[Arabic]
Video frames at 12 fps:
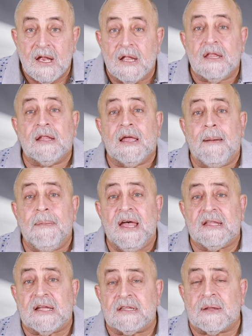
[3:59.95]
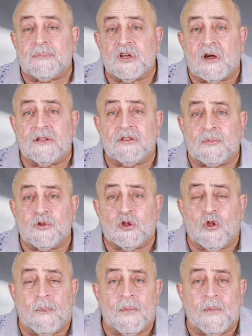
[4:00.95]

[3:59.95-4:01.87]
يا ده ده عباده انت بتك... انت بتطلب